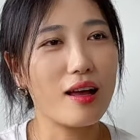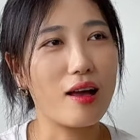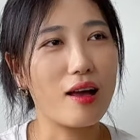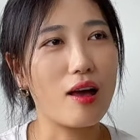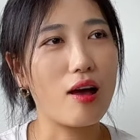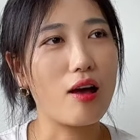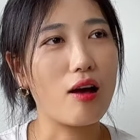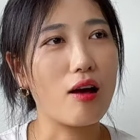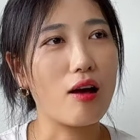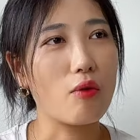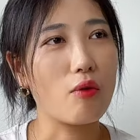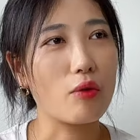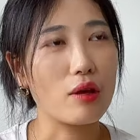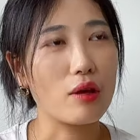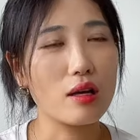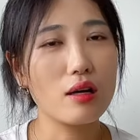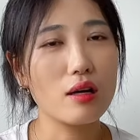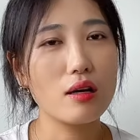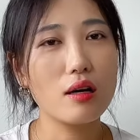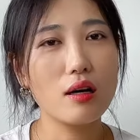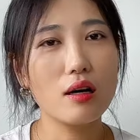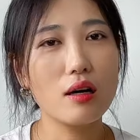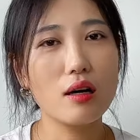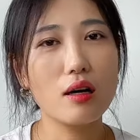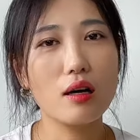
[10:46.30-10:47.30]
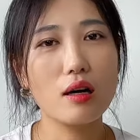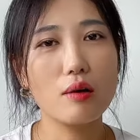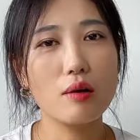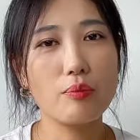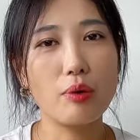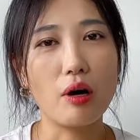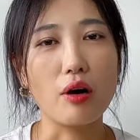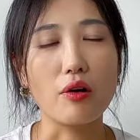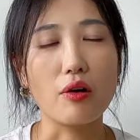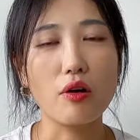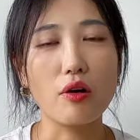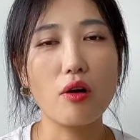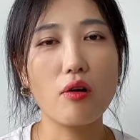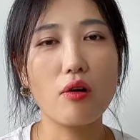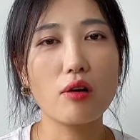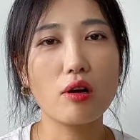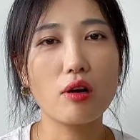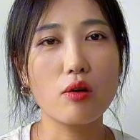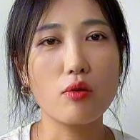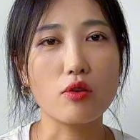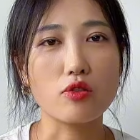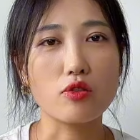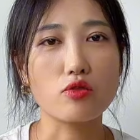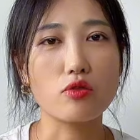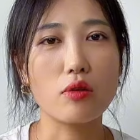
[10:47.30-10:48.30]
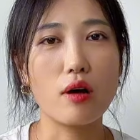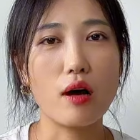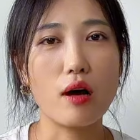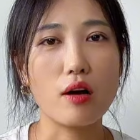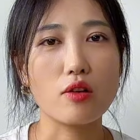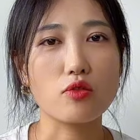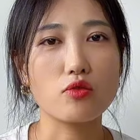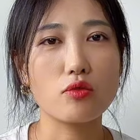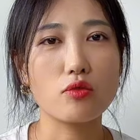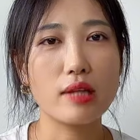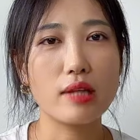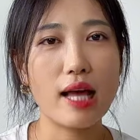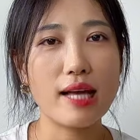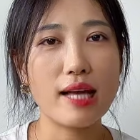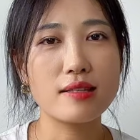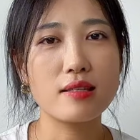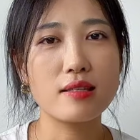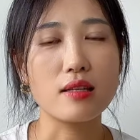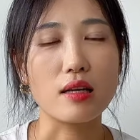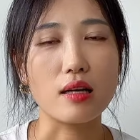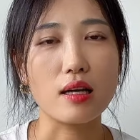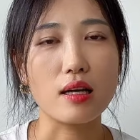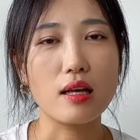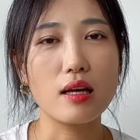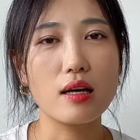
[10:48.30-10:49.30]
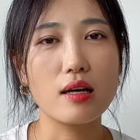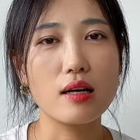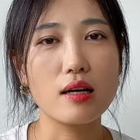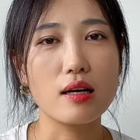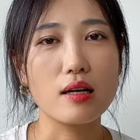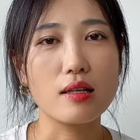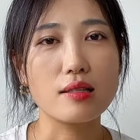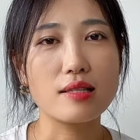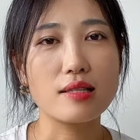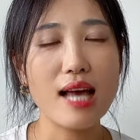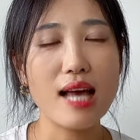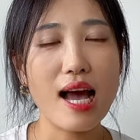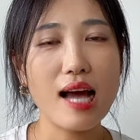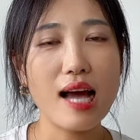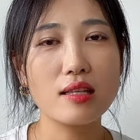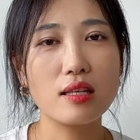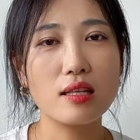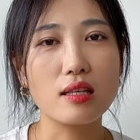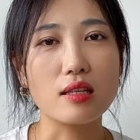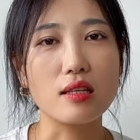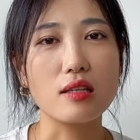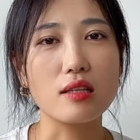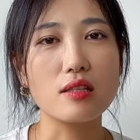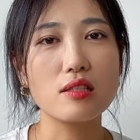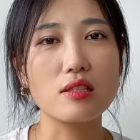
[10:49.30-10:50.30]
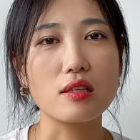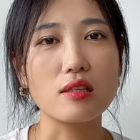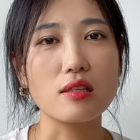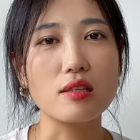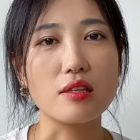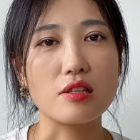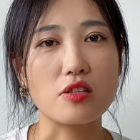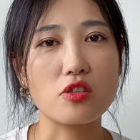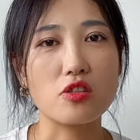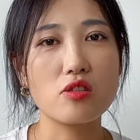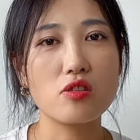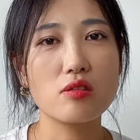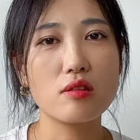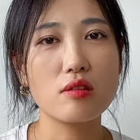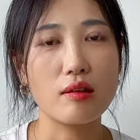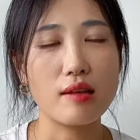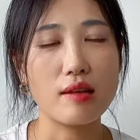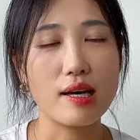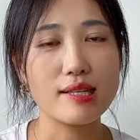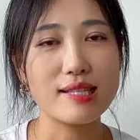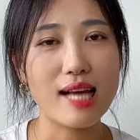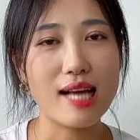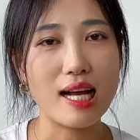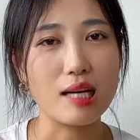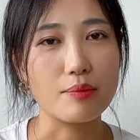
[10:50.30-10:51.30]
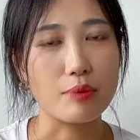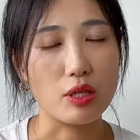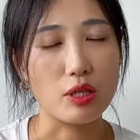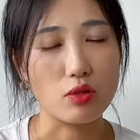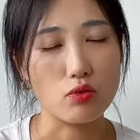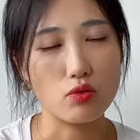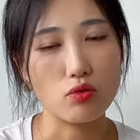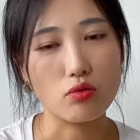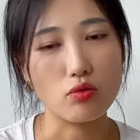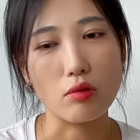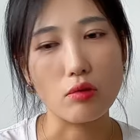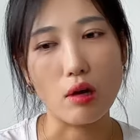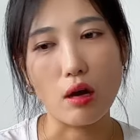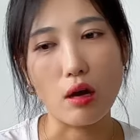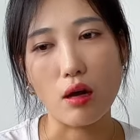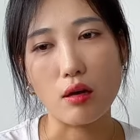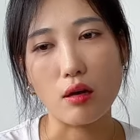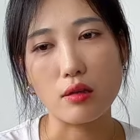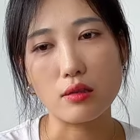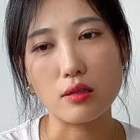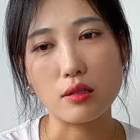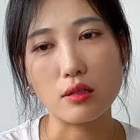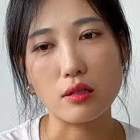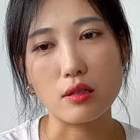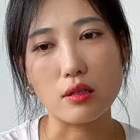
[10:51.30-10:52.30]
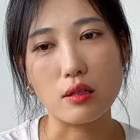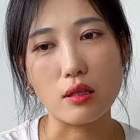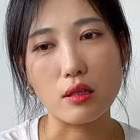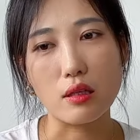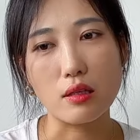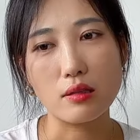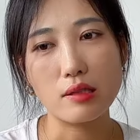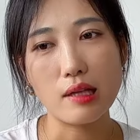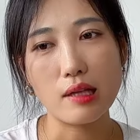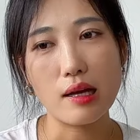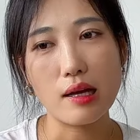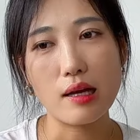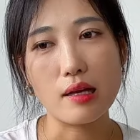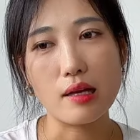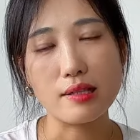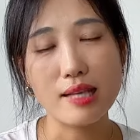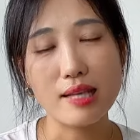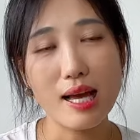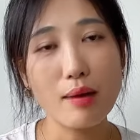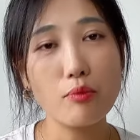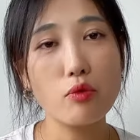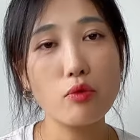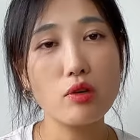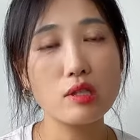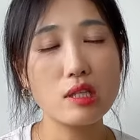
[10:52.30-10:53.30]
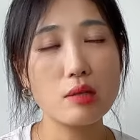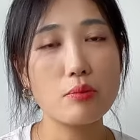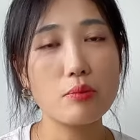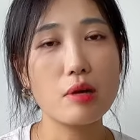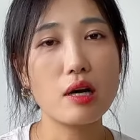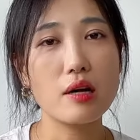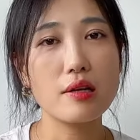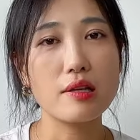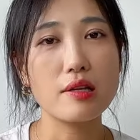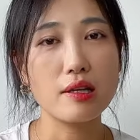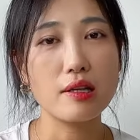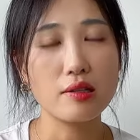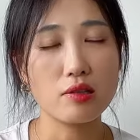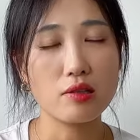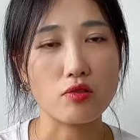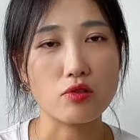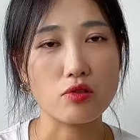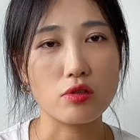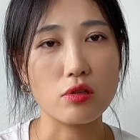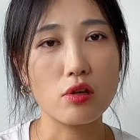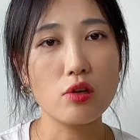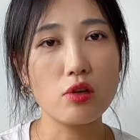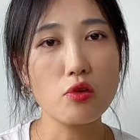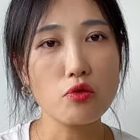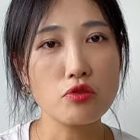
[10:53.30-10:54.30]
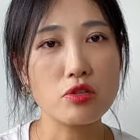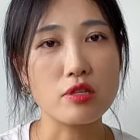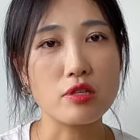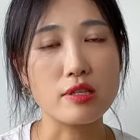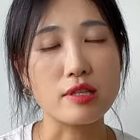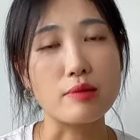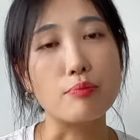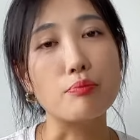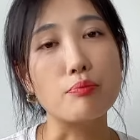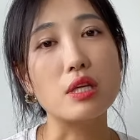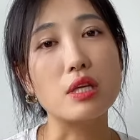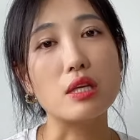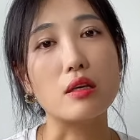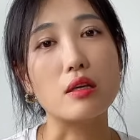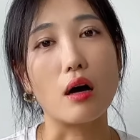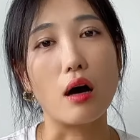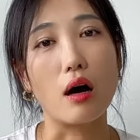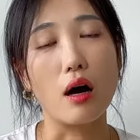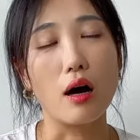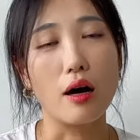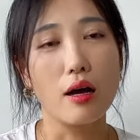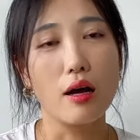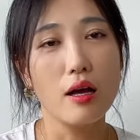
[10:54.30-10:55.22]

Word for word: 啊，我一个朋友跟我说啊，说他请了一个家庭整理师到他家里面去啊，这个在新加坡这边一个小时六十新币啊，